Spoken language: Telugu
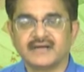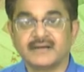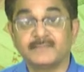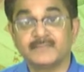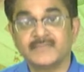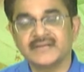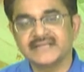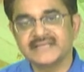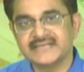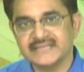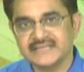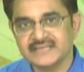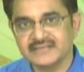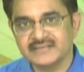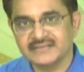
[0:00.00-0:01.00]

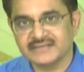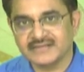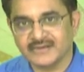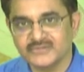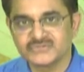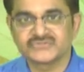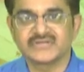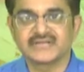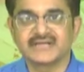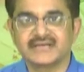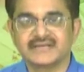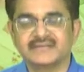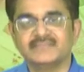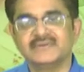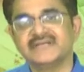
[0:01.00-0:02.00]
అమ్మలేని హౌస్లు
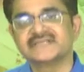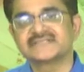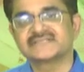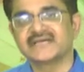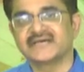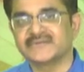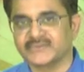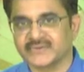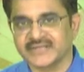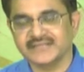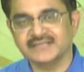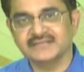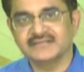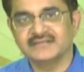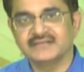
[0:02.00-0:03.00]
కానీ బిల్డింగ్స్ కానీ ఉన్నాయి
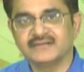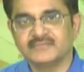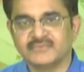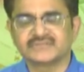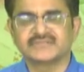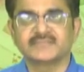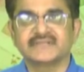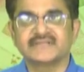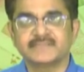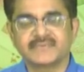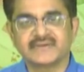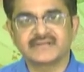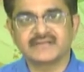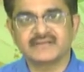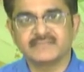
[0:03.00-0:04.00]
మొత్తం మీద
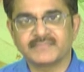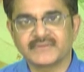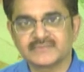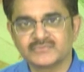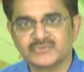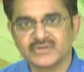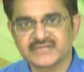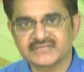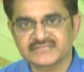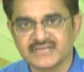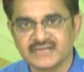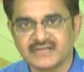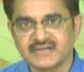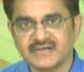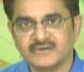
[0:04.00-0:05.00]
ఇప్పటికీ పదమూడు
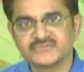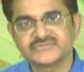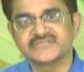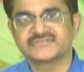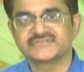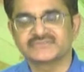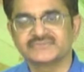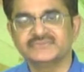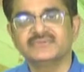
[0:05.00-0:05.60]
లక్షల హౌసెస్